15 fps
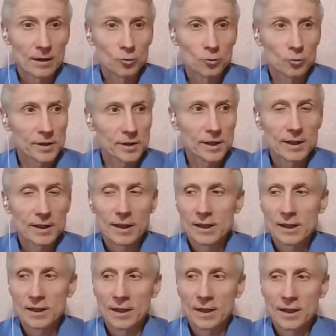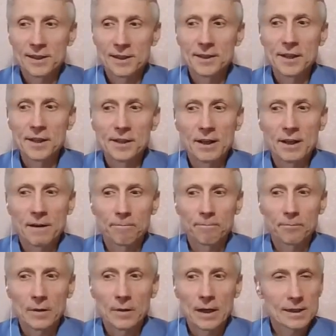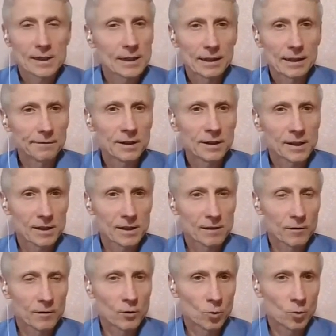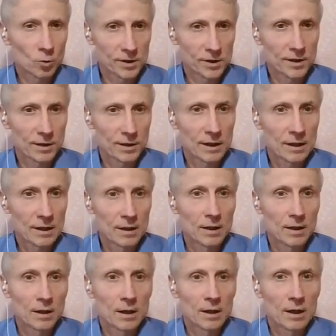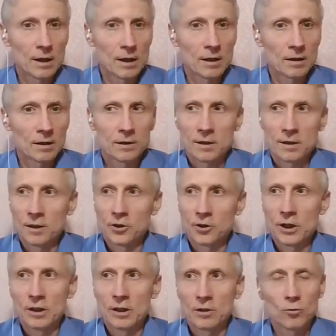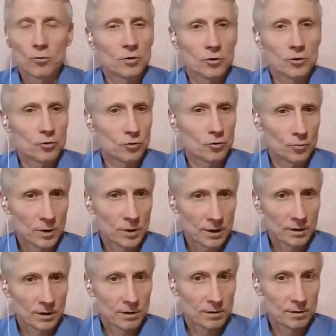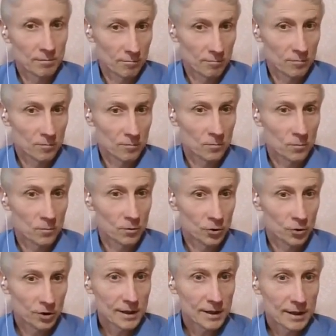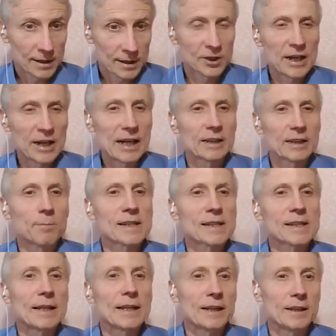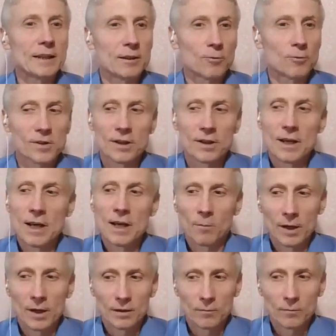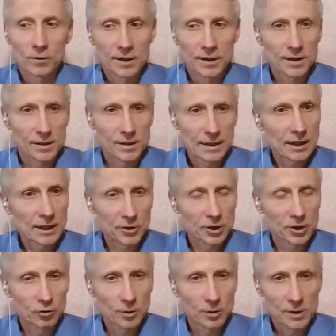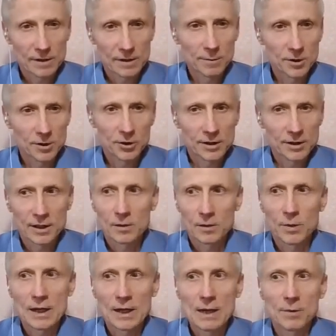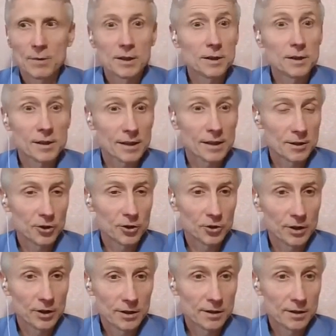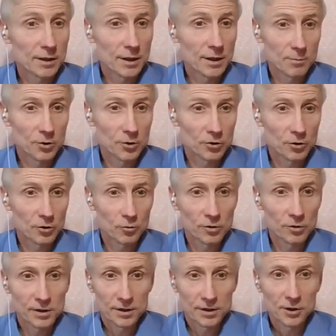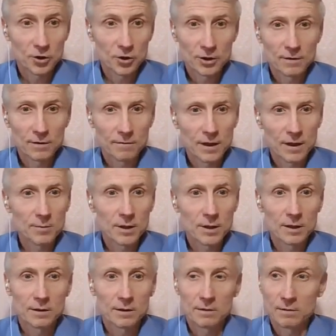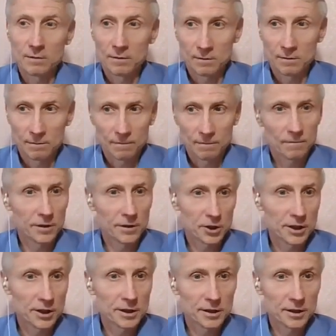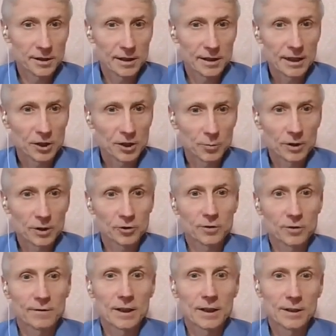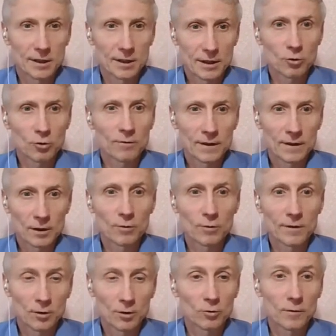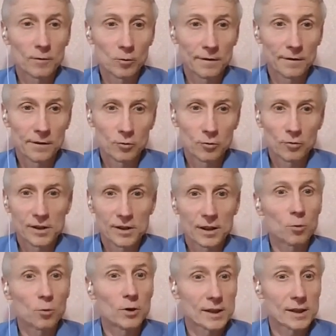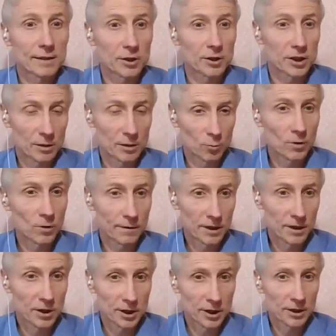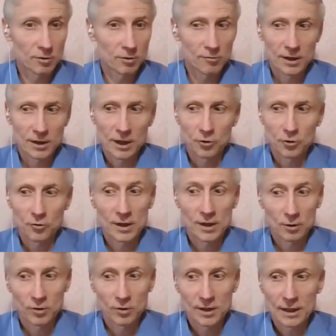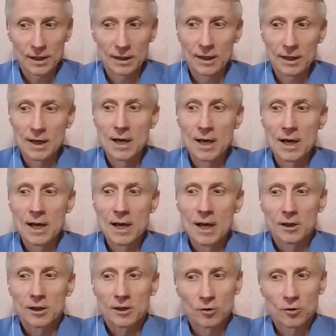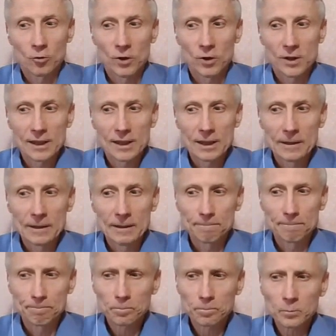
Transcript: Ну, то есть если растение остановилось в своем росте, да, это означает, оно начнет умирать. Ну, то есть жизнь означает постоянный рост. Поэтому вот эти задачи, которые мы с вами сейчас разбираем, они не статичны, они динамичны. То есть с течением времени э, в решении этих задач мы должны выходить на новый, на новый, на новый уровень. То есть на более совершенном уровне решать эту задачу, с одной стороны. С другой стороны,